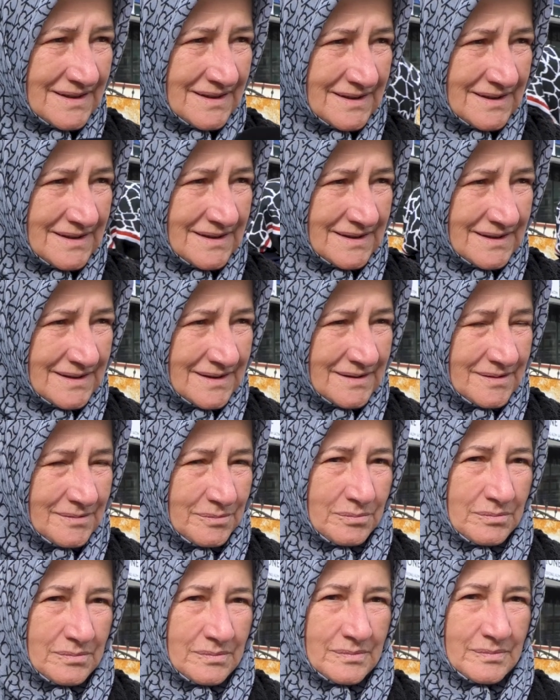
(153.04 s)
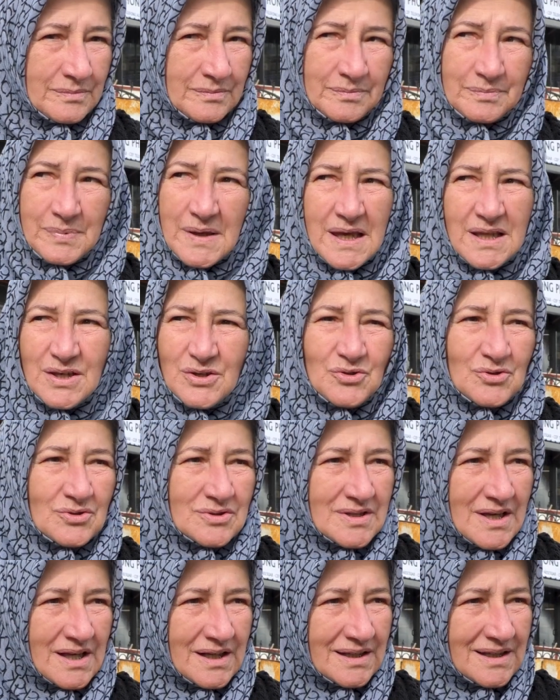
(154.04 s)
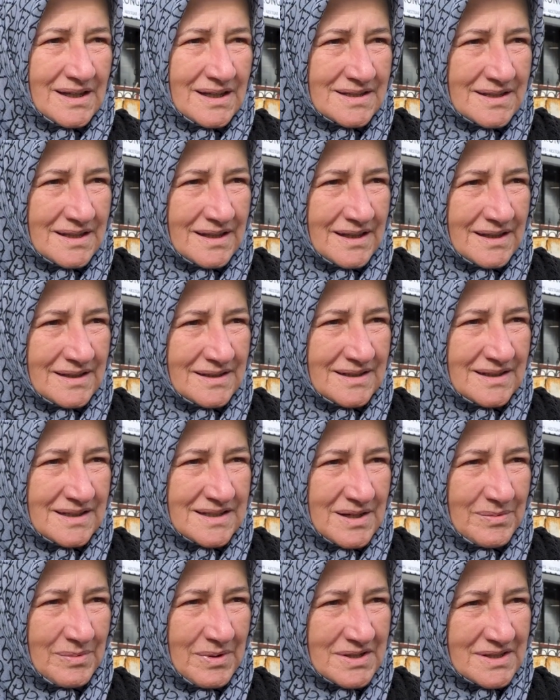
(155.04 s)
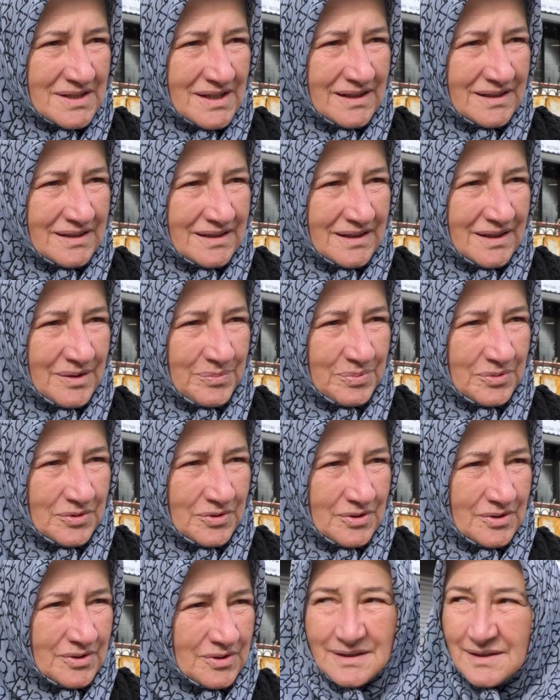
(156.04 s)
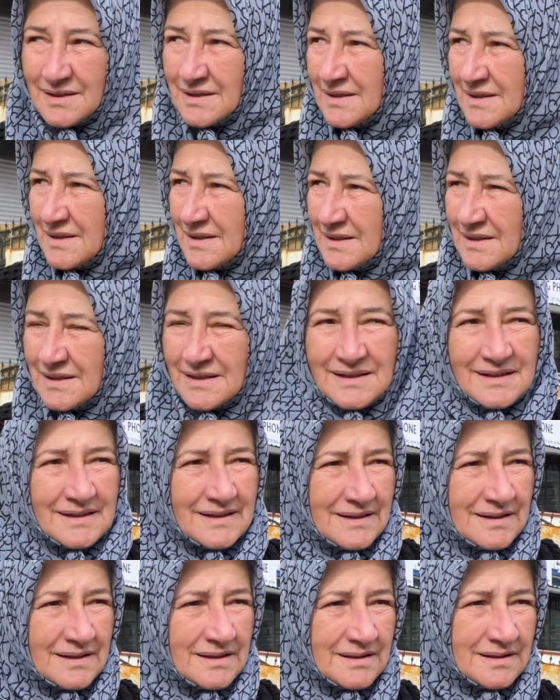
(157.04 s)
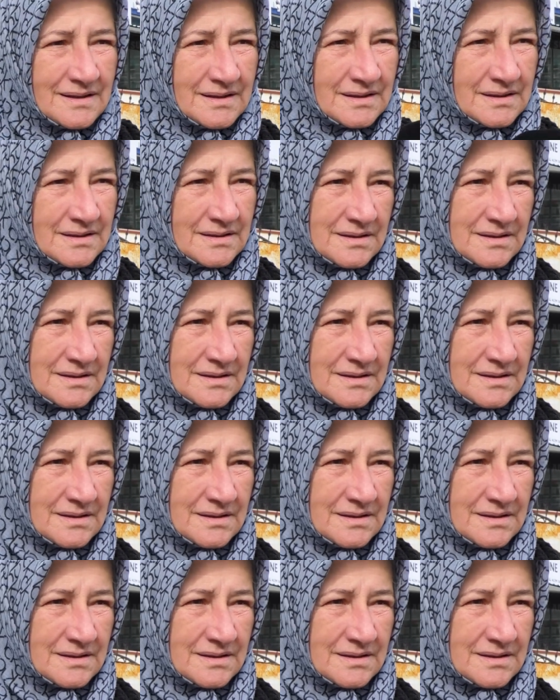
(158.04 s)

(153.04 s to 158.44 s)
Beğeniyor musunuz onu? Beğeniyoruz yani kaç senedir ilçe başkanlığı yapıyor. Yapabilir mi peki?